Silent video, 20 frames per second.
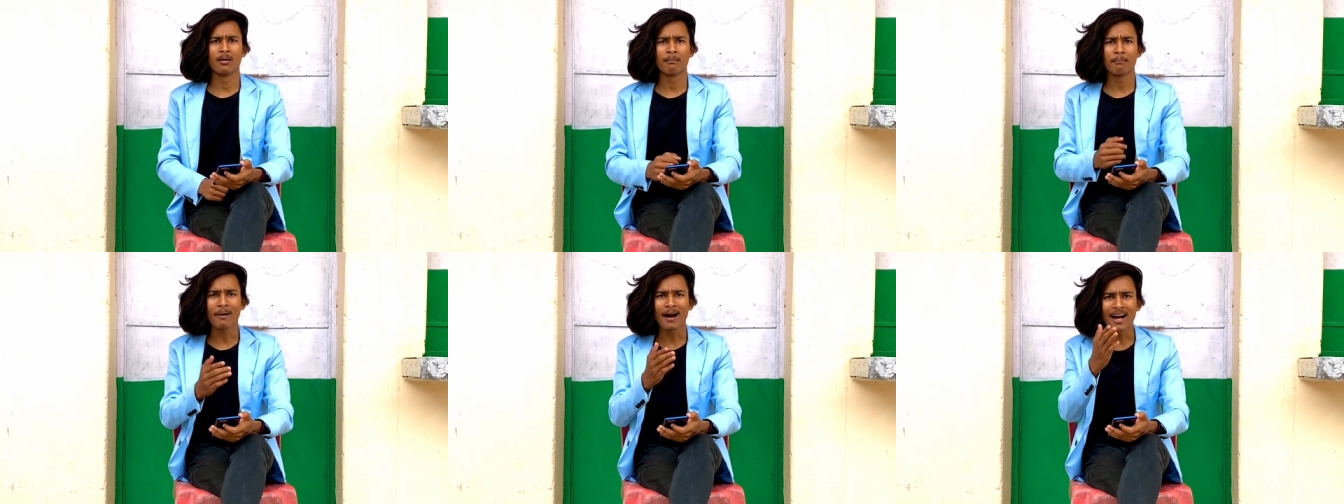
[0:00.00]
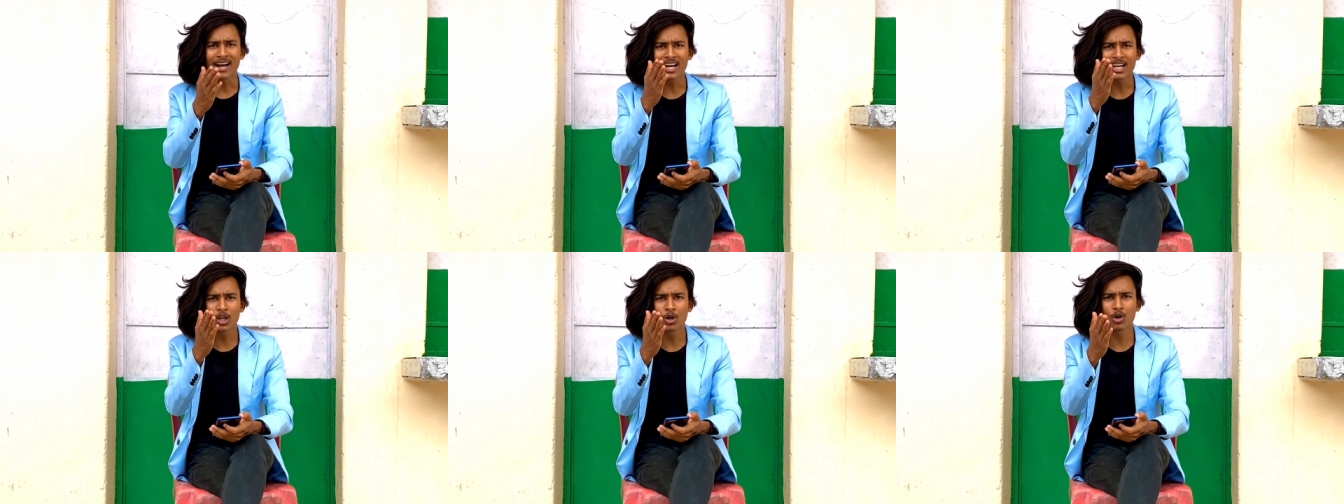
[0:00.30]

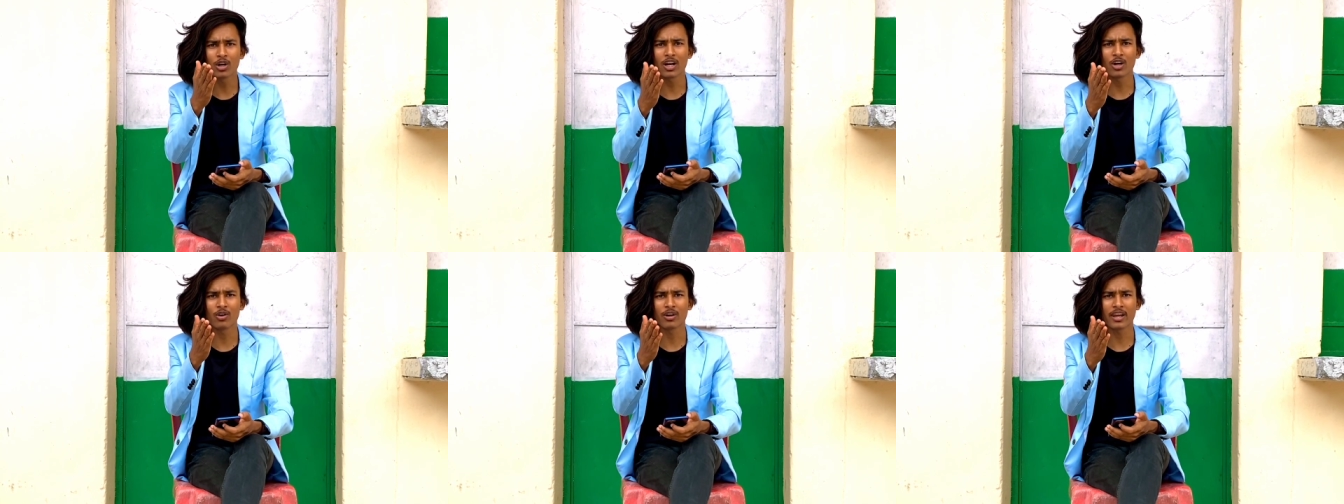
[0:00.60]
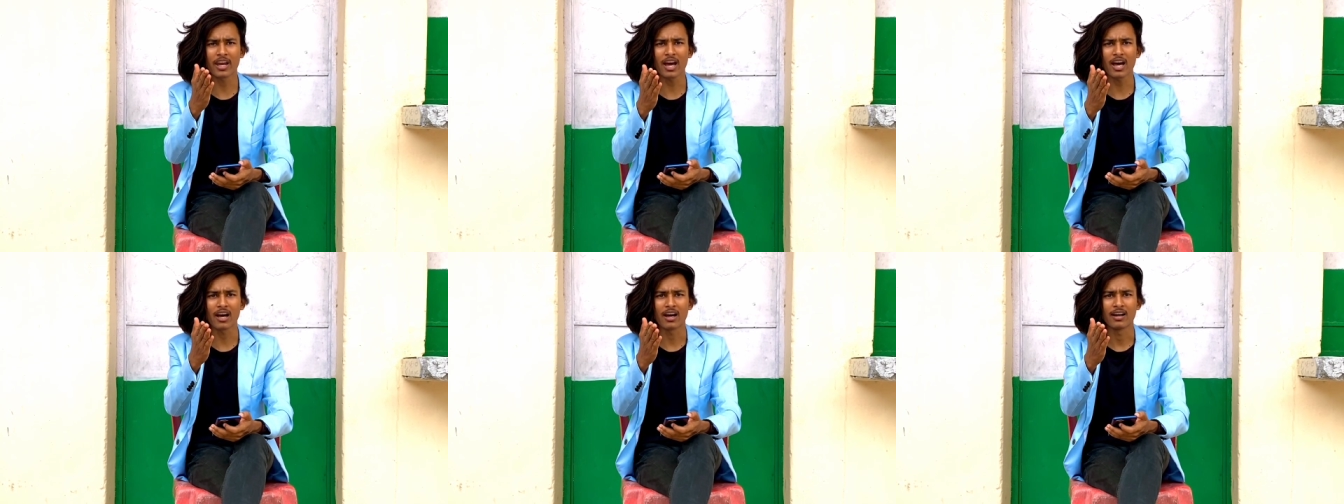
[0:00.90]
पागल हो गए हो
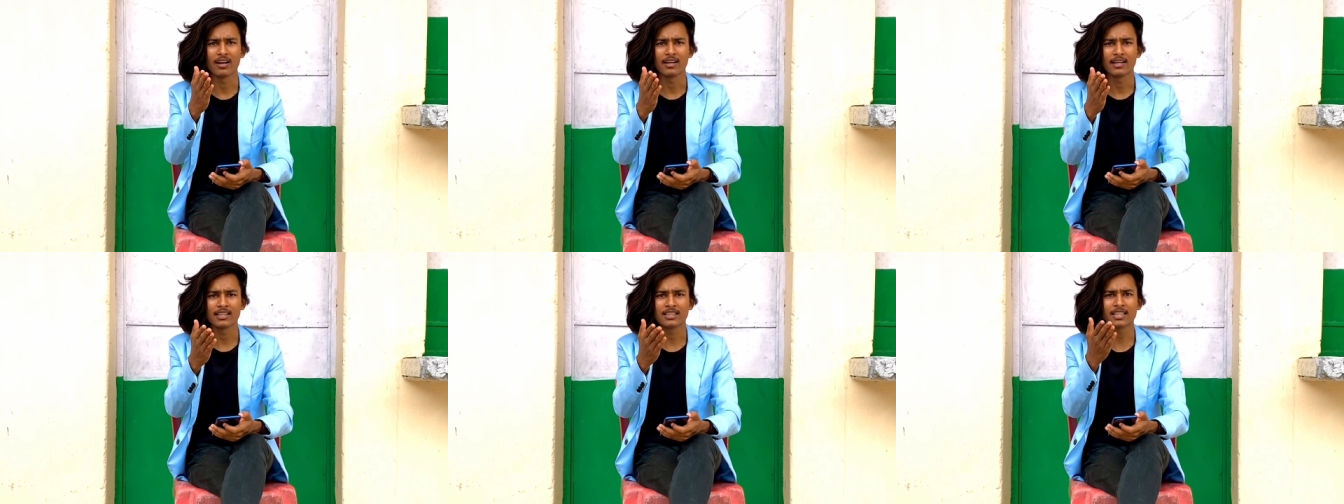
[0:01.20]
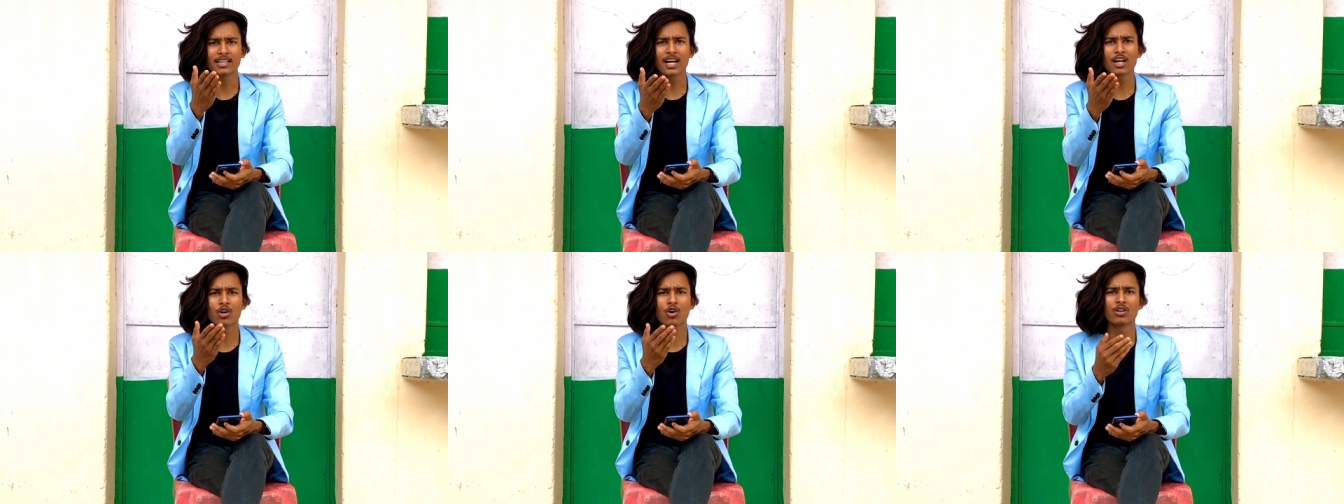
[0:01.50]
क्या
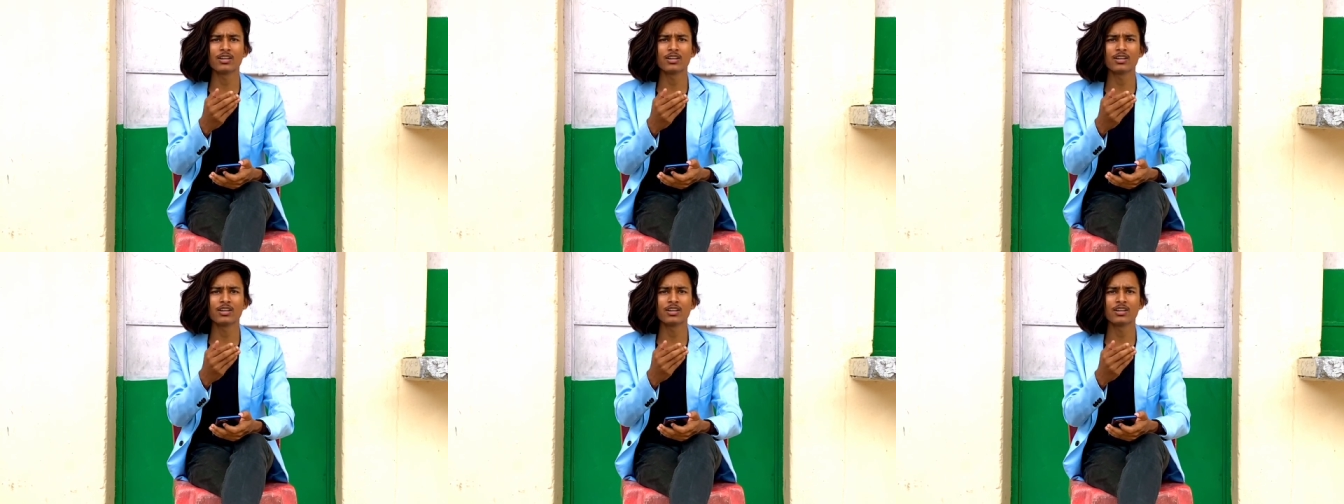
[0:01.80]
इतना कौन